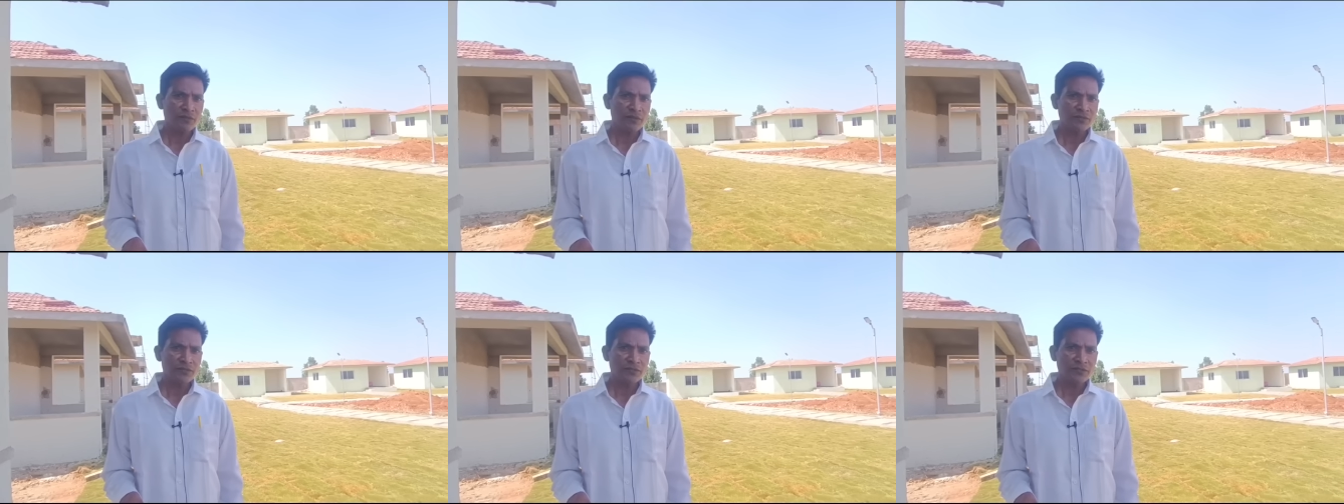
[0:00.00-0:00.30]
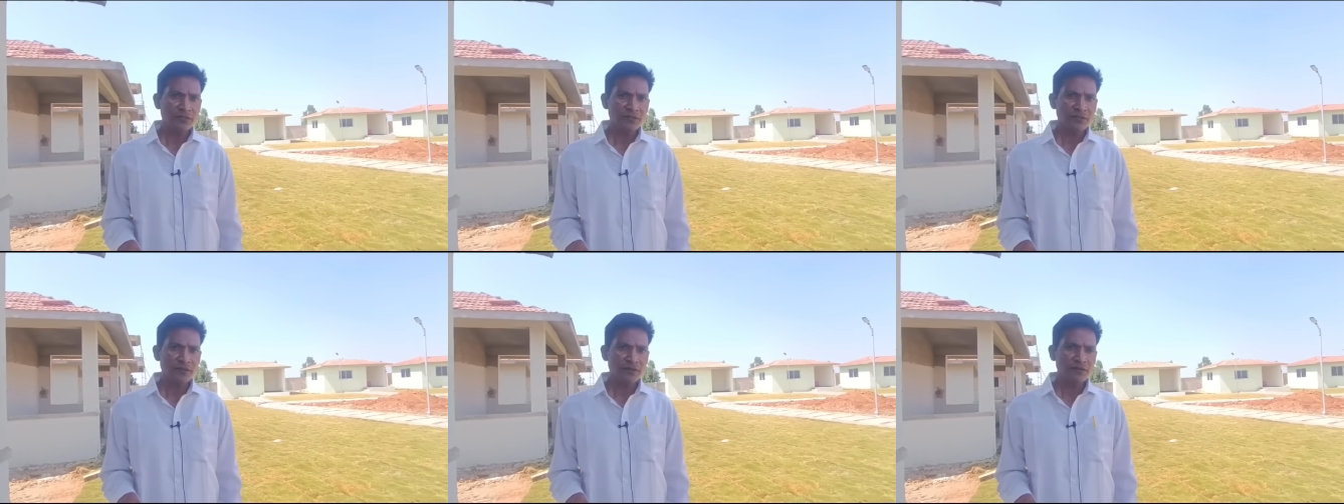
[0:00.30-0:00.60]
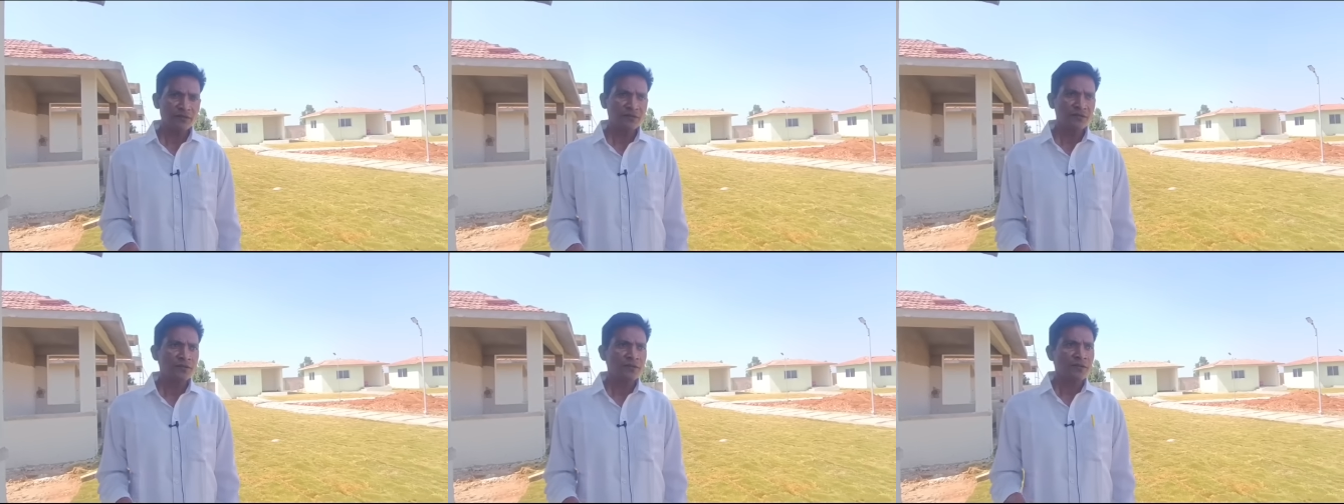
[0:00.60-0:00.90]
అన్నీ బంద్
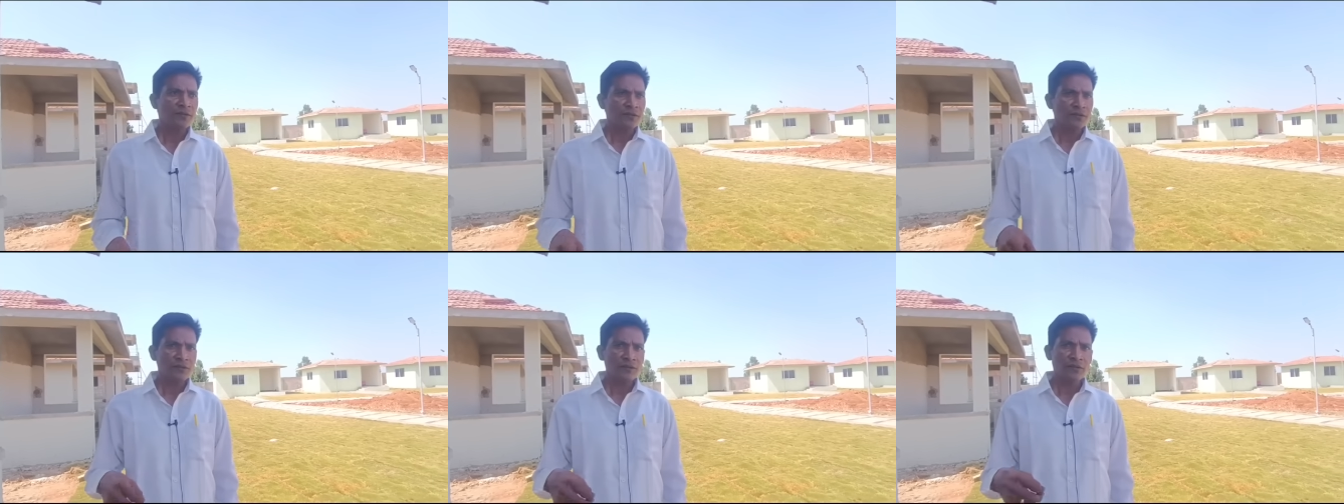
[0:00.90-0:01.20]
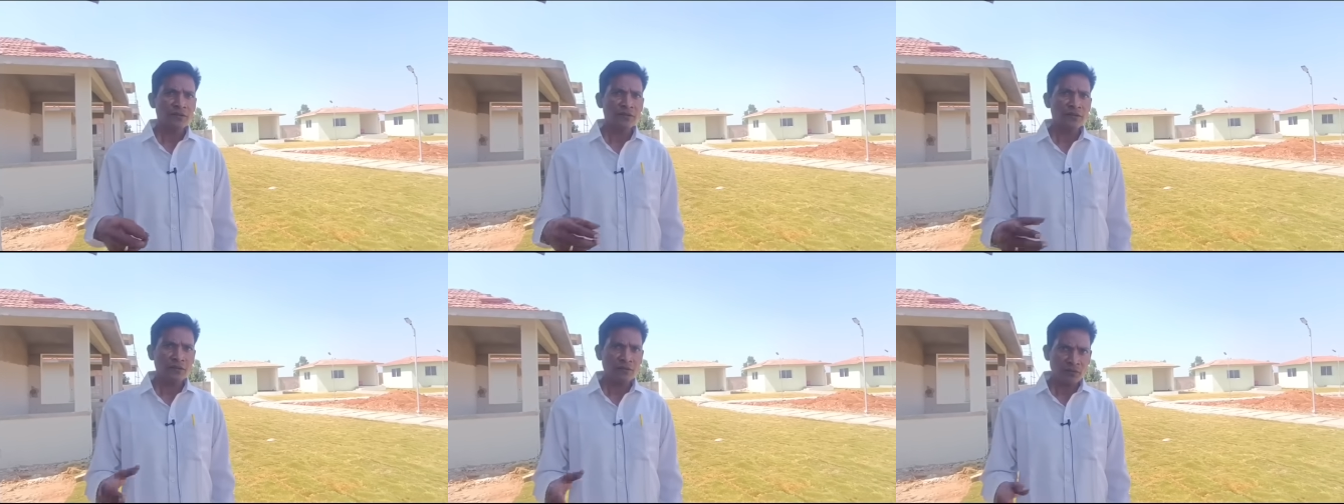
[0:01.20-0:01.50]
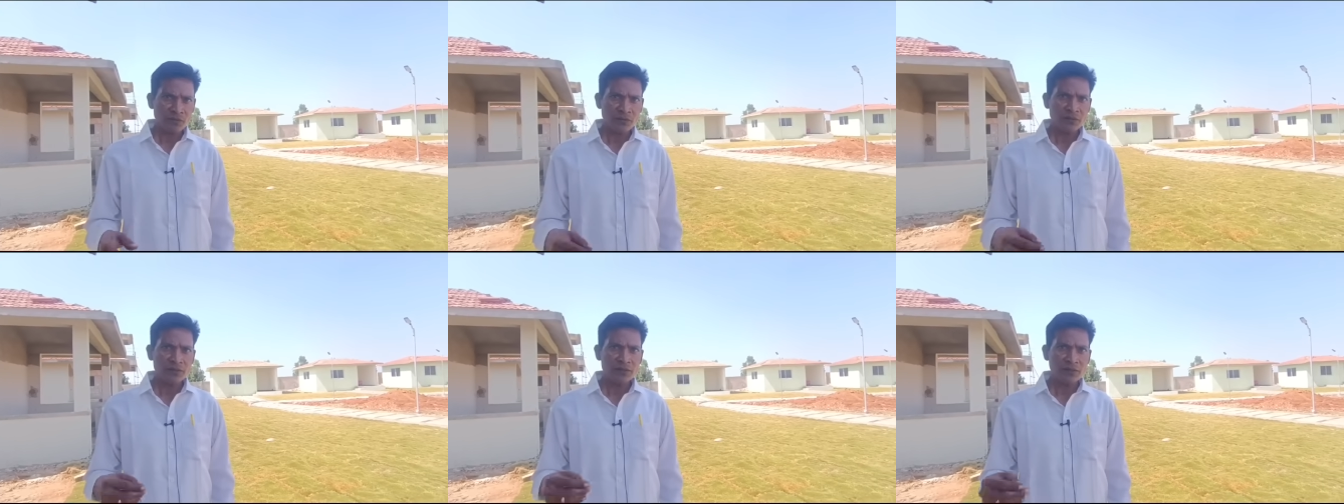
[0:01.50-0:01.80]
చేశాను తర్వాత
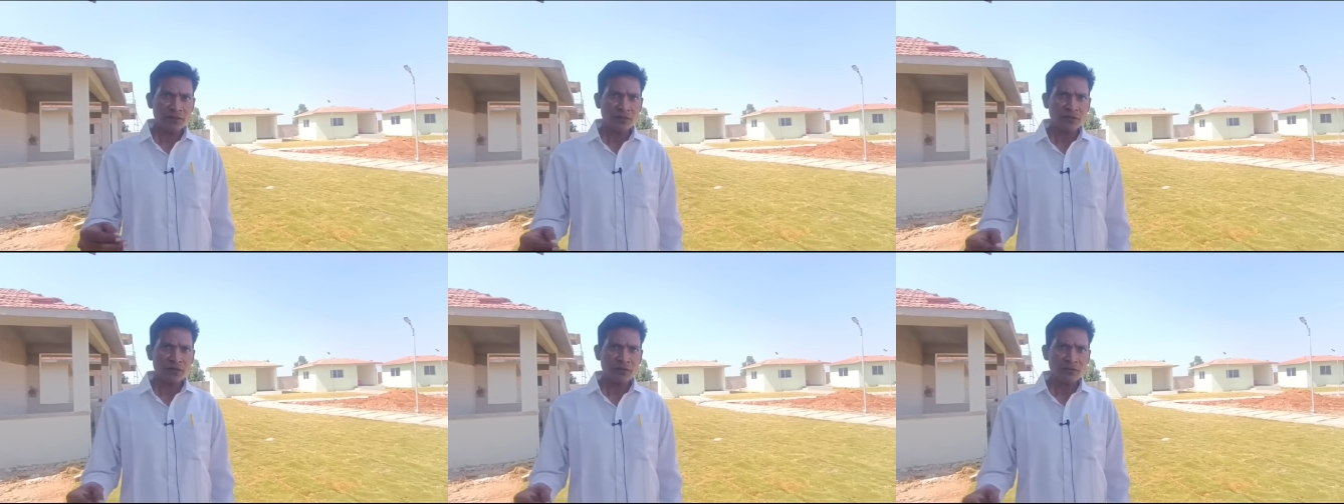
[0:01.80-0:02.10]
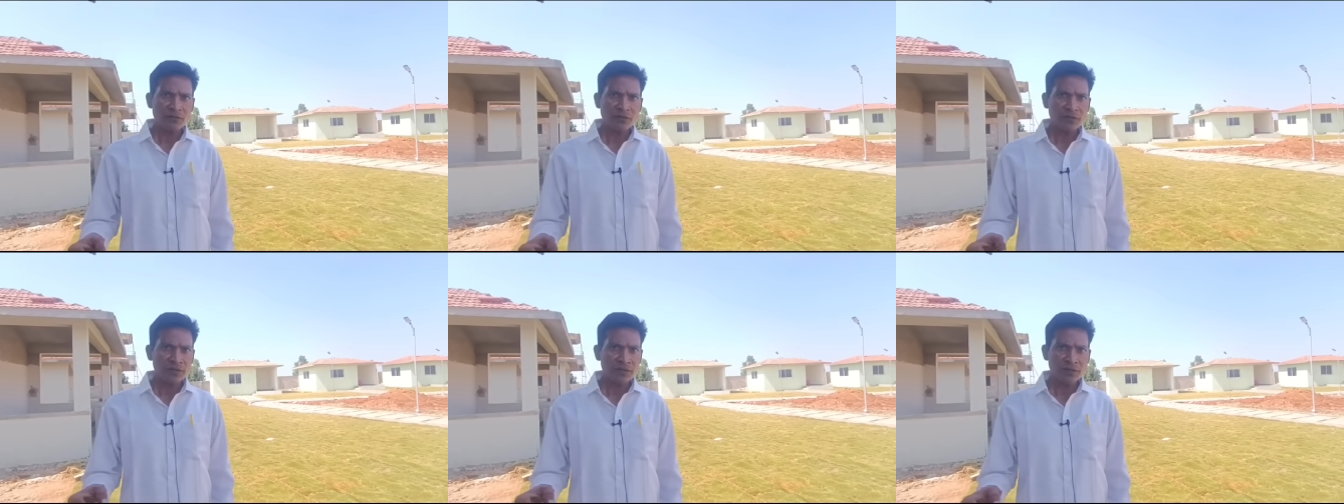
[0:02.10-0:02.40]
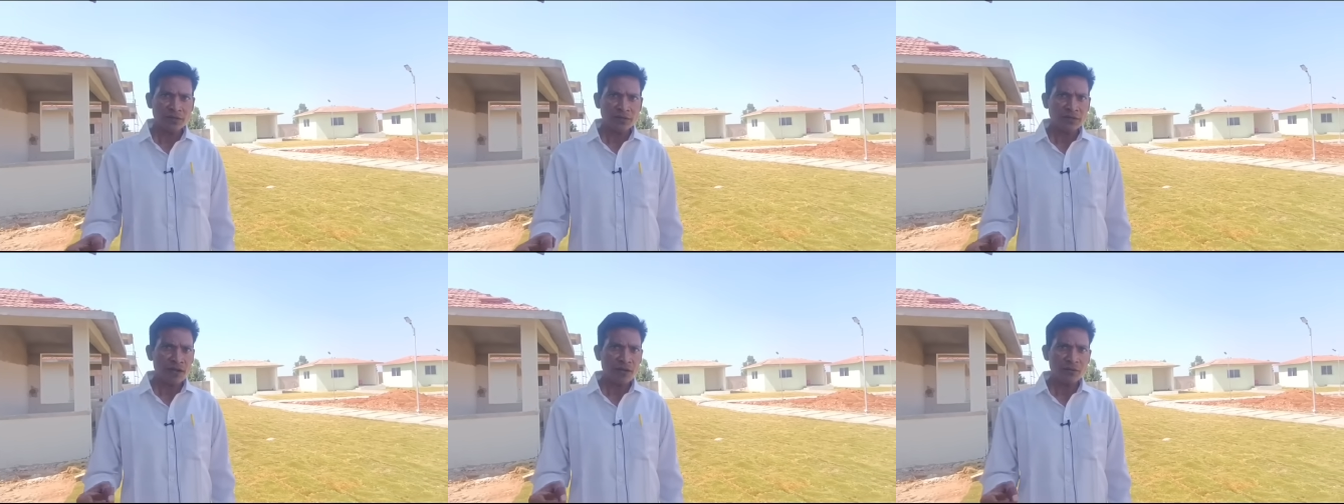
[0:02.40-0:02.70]
మిగతా కొన్ని
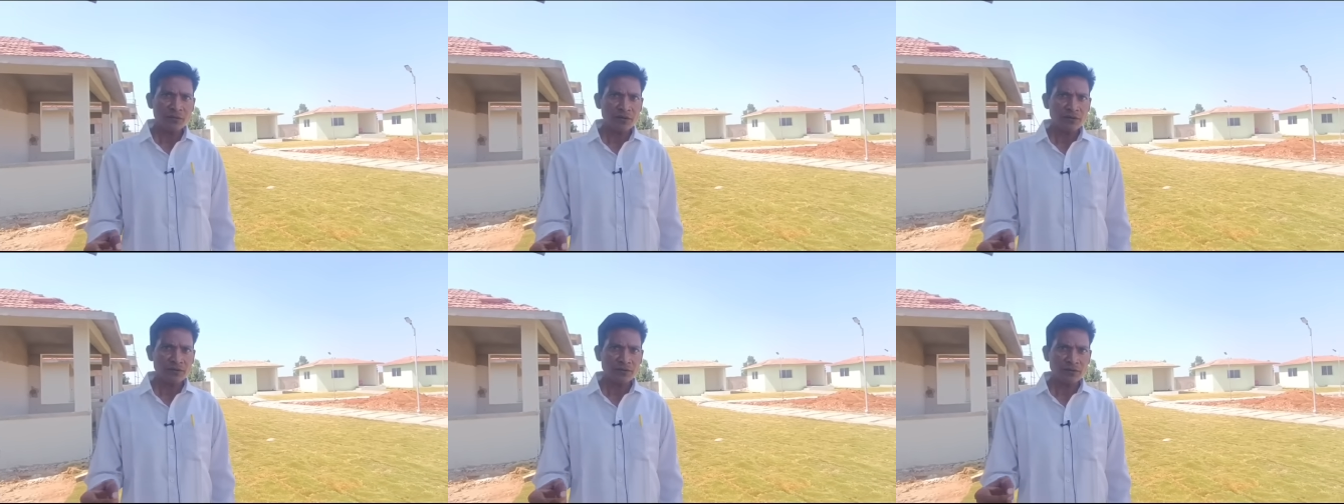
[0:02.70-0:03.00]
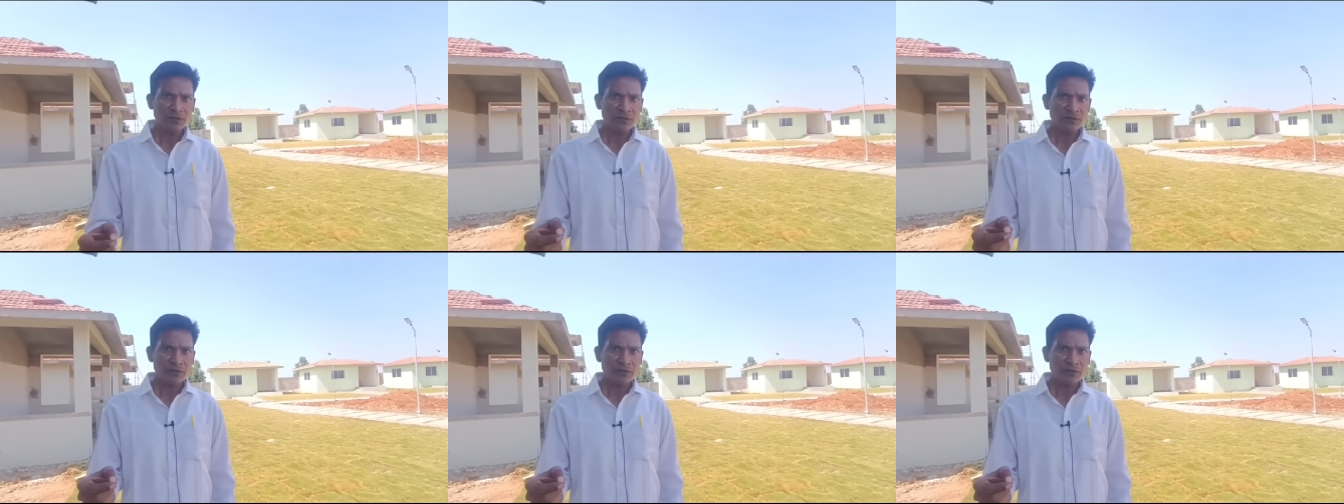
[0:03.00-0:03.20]
టాబ్లెట్